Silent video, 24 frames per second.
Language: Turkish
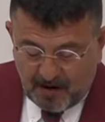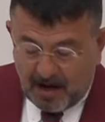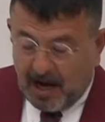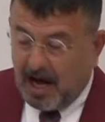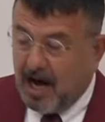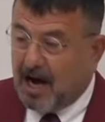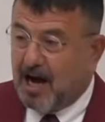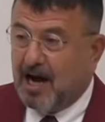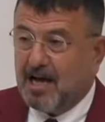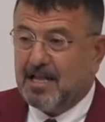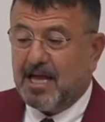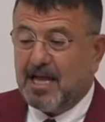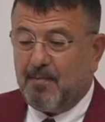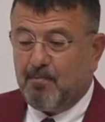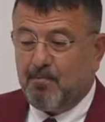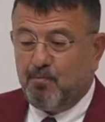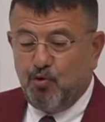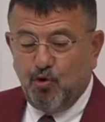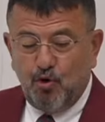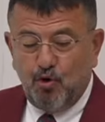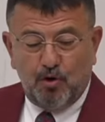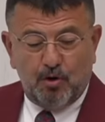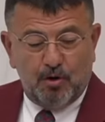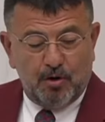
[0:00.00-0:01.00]
Hakikaten
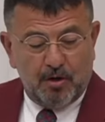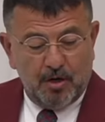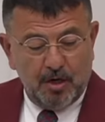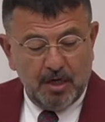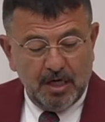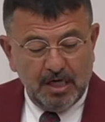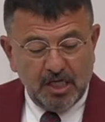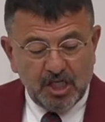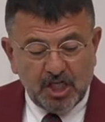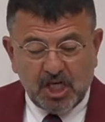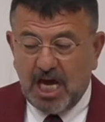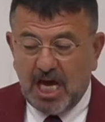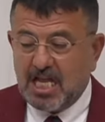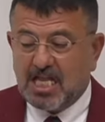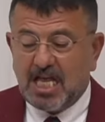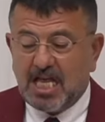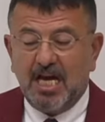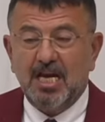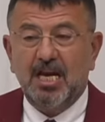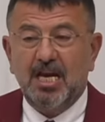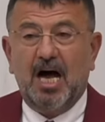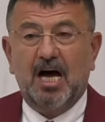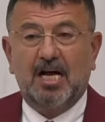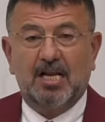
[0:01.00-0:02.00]
bu
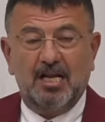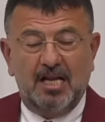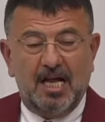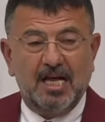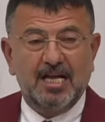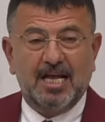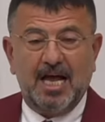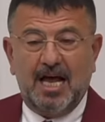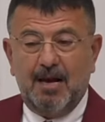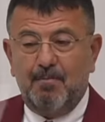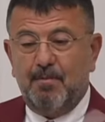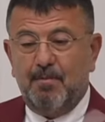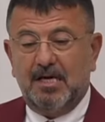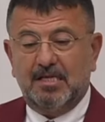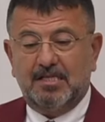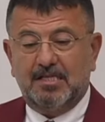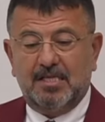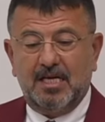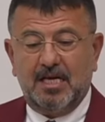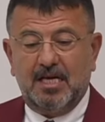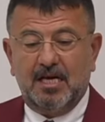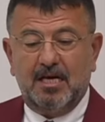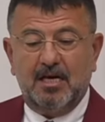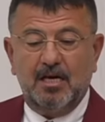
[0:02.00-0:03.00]
şeytanın aklına
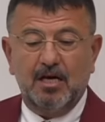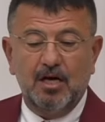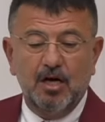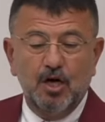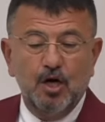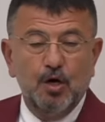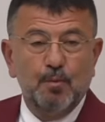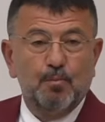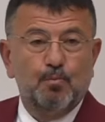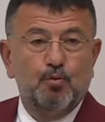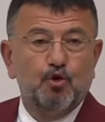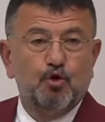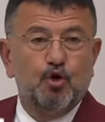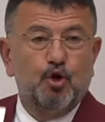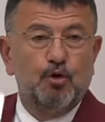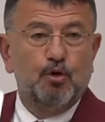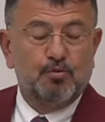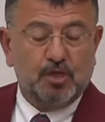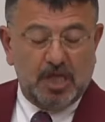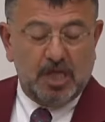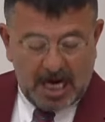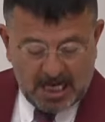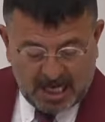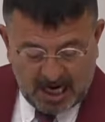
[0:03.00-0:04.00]
gelmezdi. Bu
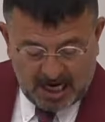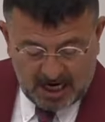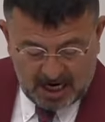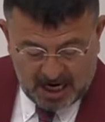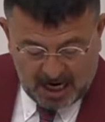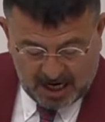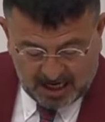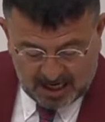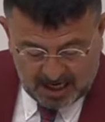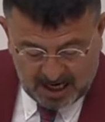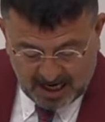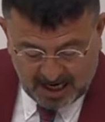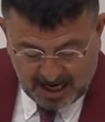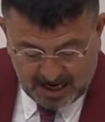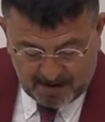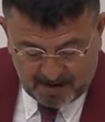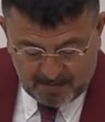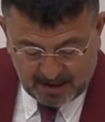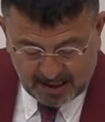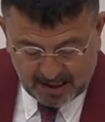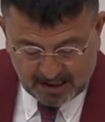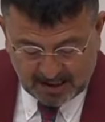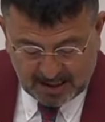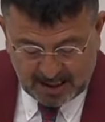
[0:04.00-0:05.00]
durum şeytanın aklına
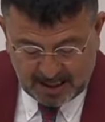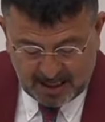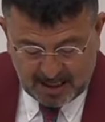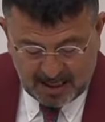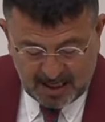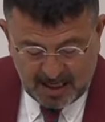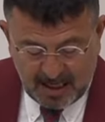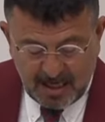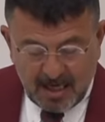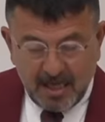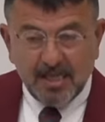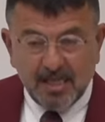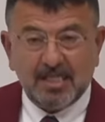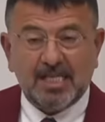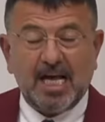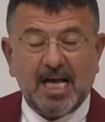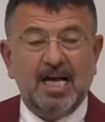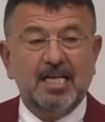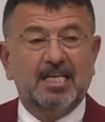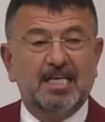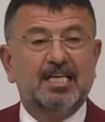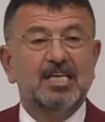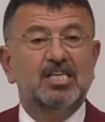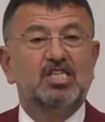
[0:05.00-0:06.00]
gelmezdi.
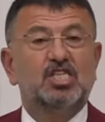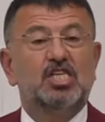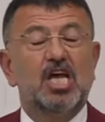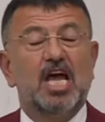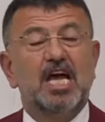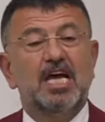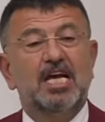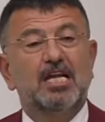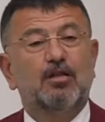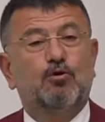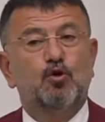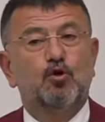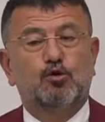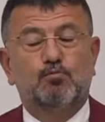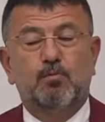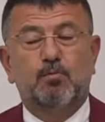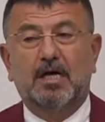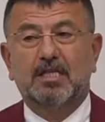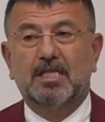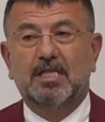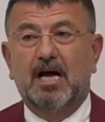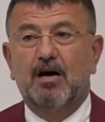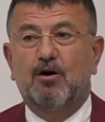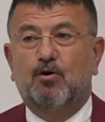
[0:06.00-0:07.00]
Sanki şehri
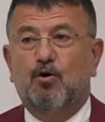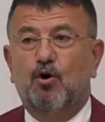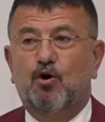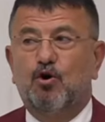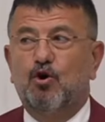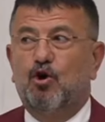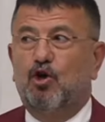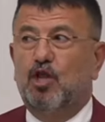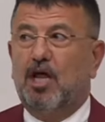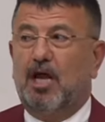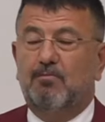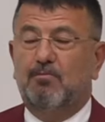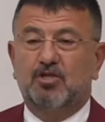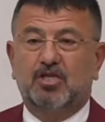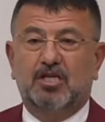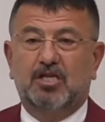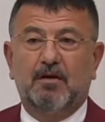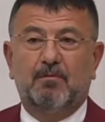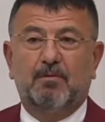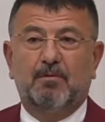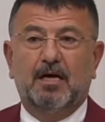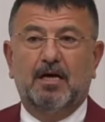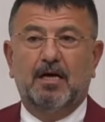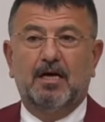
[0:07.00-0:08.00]
düşmandan
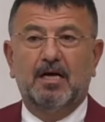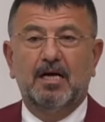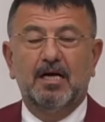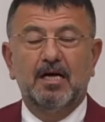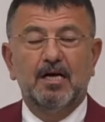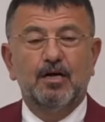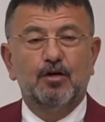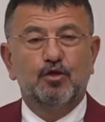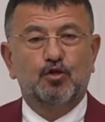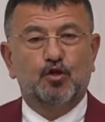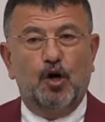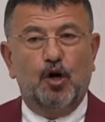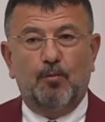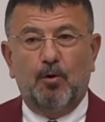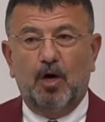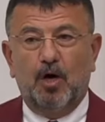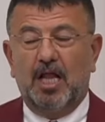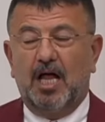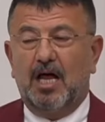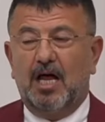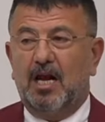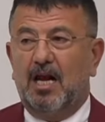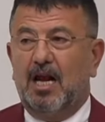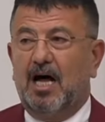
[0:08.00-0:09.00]
koruyorlarmış gibi
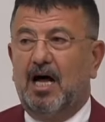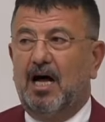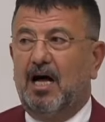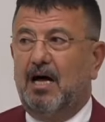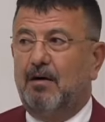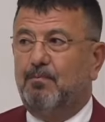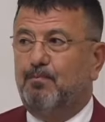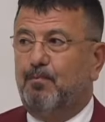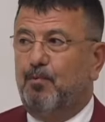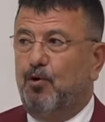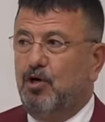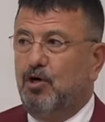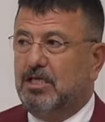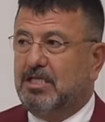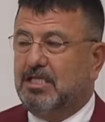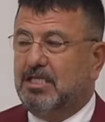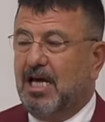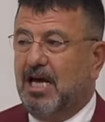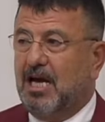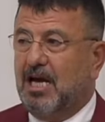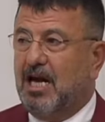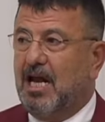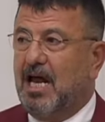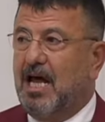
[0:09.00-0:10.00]
tomolarla,
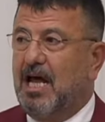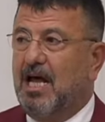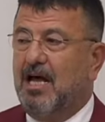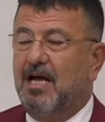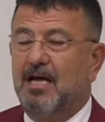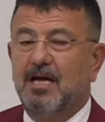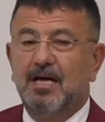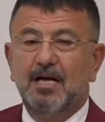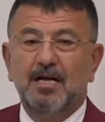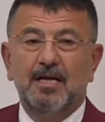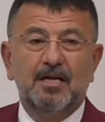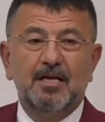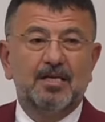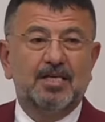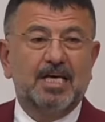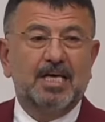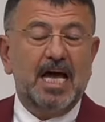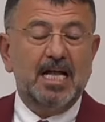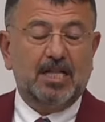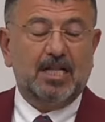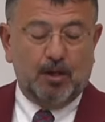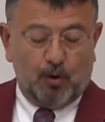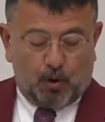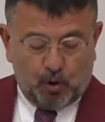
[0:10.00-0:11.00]
polislerle
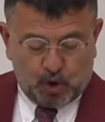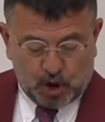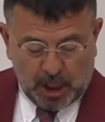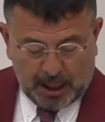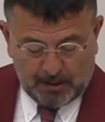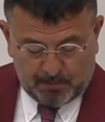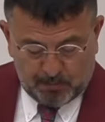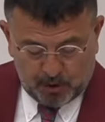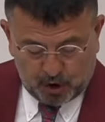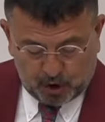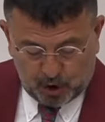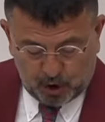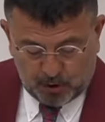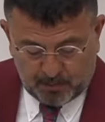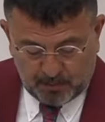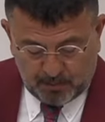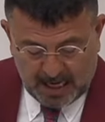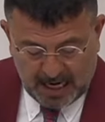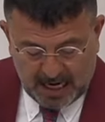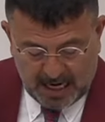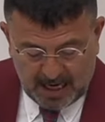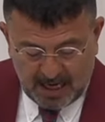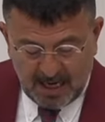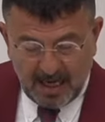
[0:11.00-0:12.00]
kenti kuşatmış
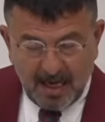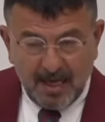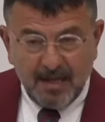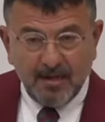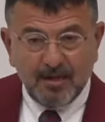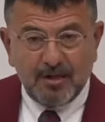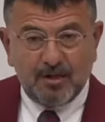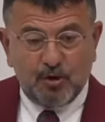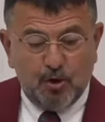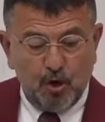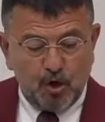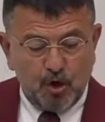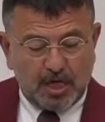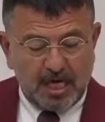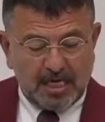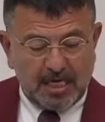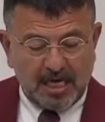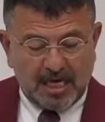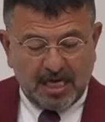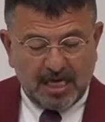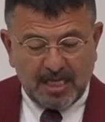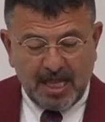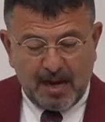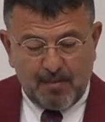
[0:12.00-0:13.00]
durumda.
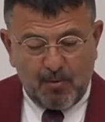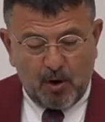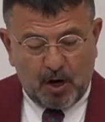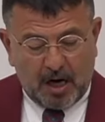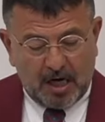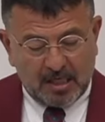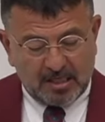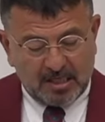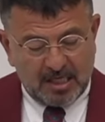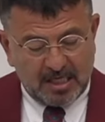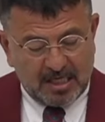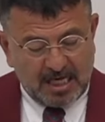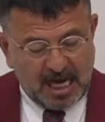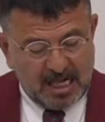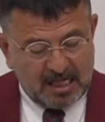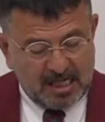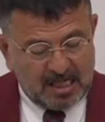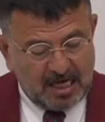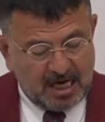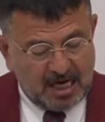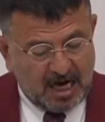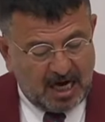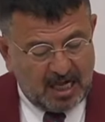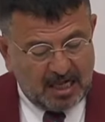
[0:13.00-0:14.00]
Türkiye'deki demokrasinin
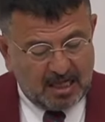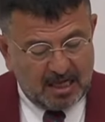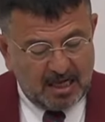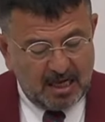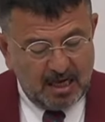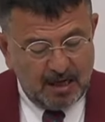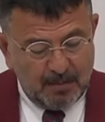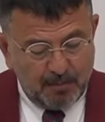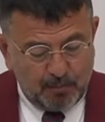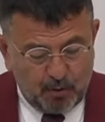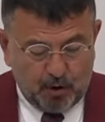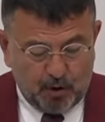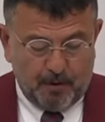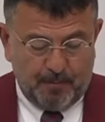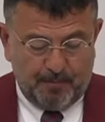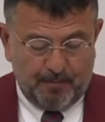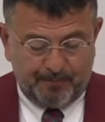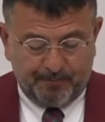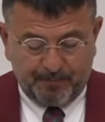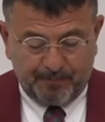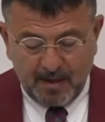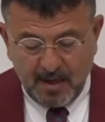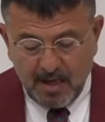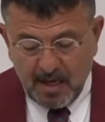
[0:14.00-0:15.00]
geldiği hal bu.